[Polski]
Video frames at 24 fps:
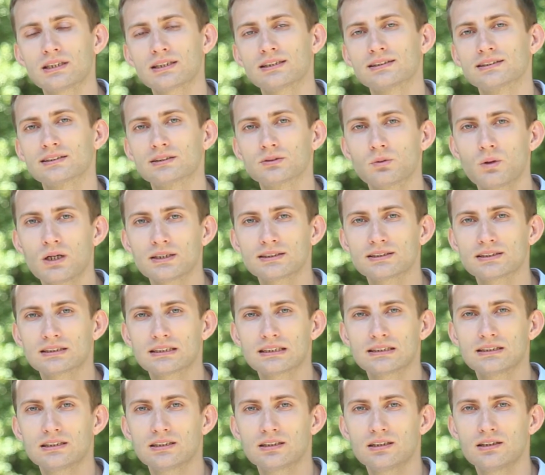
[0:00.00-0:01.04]
takie sytuacje,
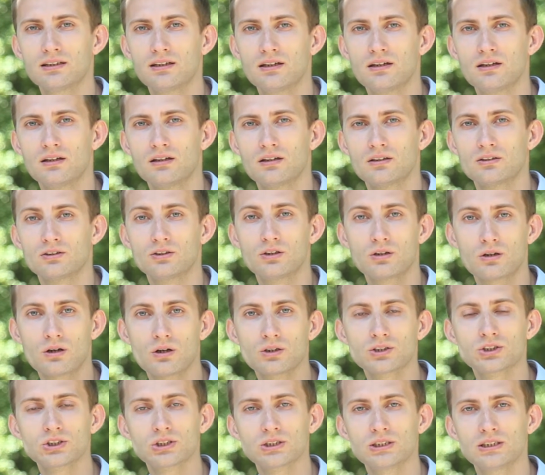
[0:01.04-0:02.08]
kiedy
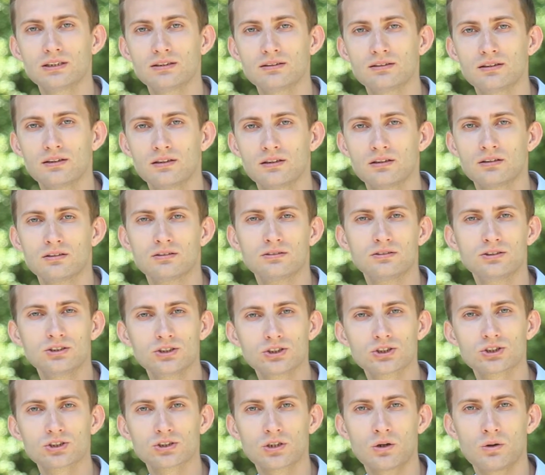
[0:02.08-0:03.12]
dorośli
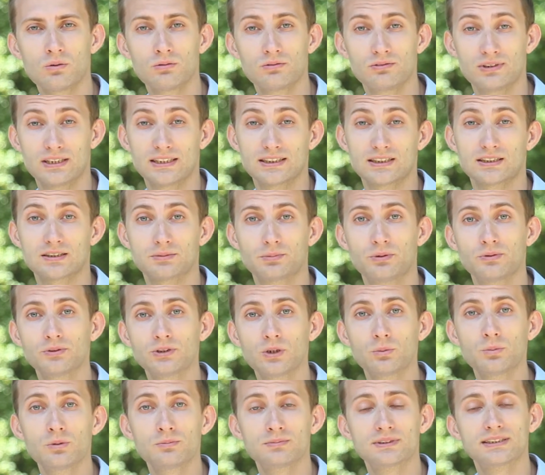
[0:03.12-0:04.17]
niszczą, wręcz
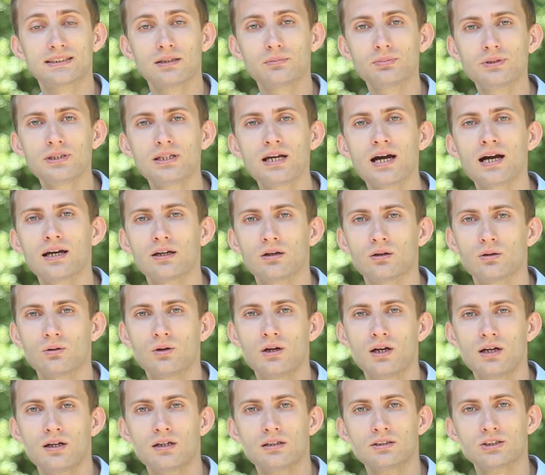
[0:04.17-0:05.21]
powiedziałbym zabijają
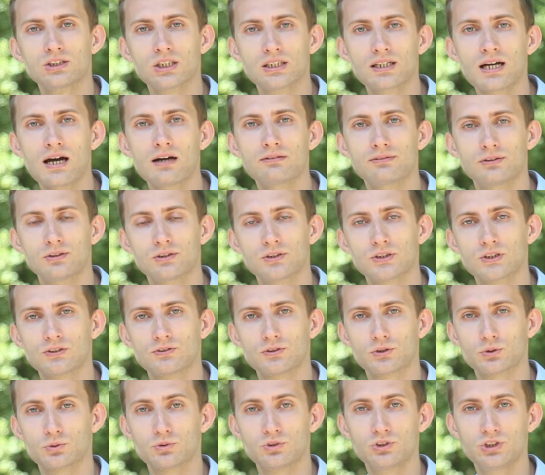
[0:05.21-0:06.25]
ciekawość
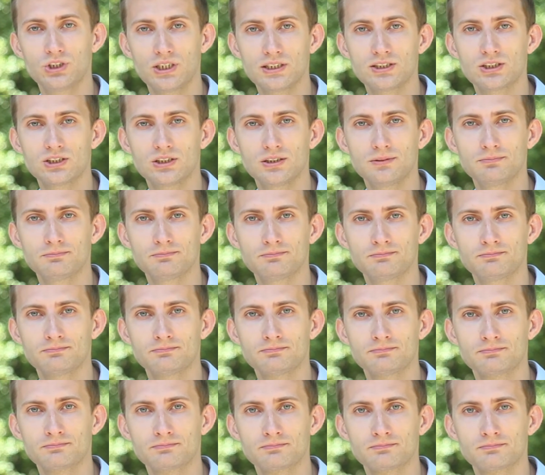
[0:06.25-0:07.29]
wśród dzieci.
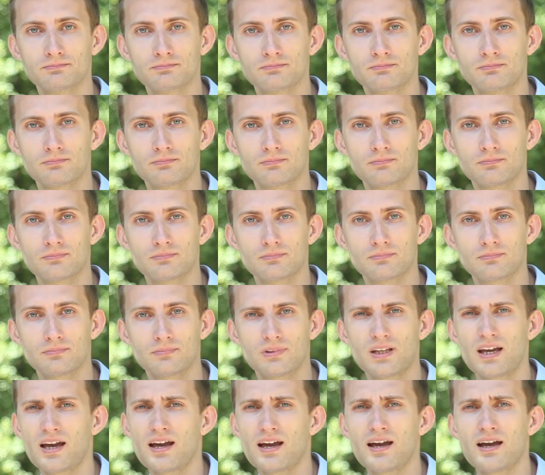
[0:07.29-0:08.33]

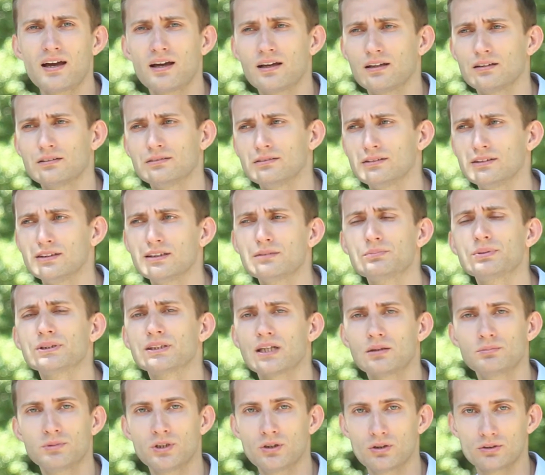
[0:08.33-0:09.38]
Nie, nie
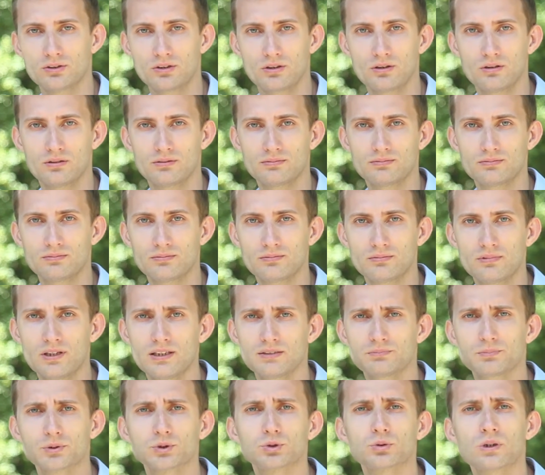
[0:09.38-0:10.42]
pytaj mnie o to.
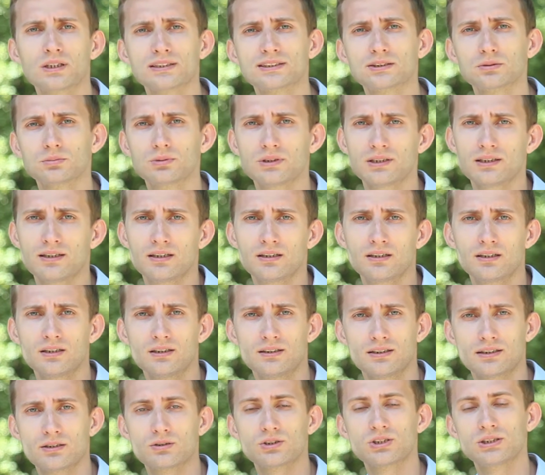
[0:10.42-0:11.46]
No poszukaj sobie
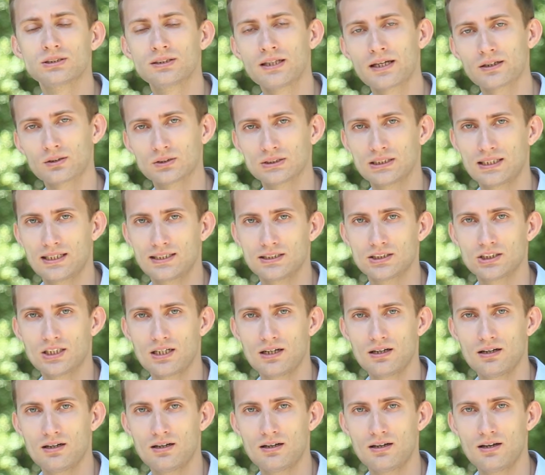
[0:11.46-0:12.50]
jakiegoś innego zajęcia.
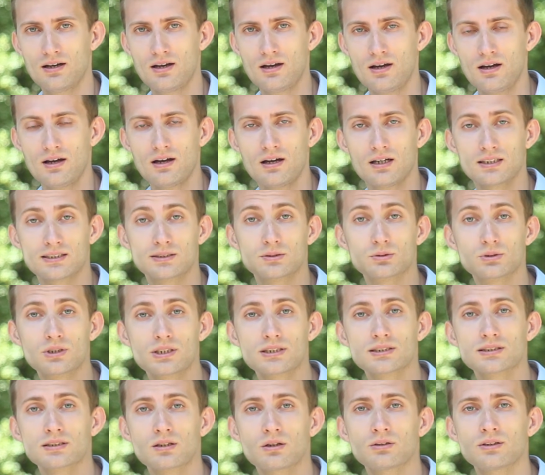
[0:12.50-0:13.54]
A z drugiej
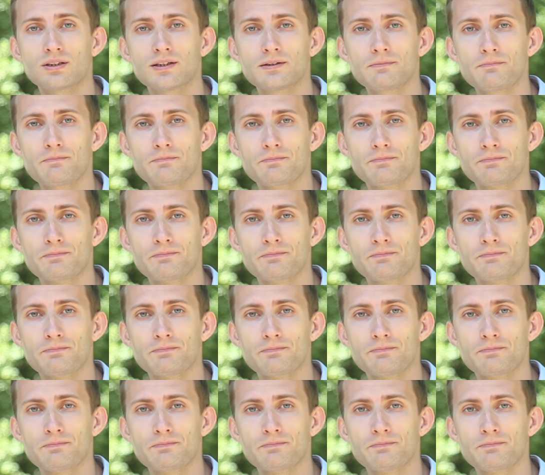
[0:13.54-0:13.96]
strony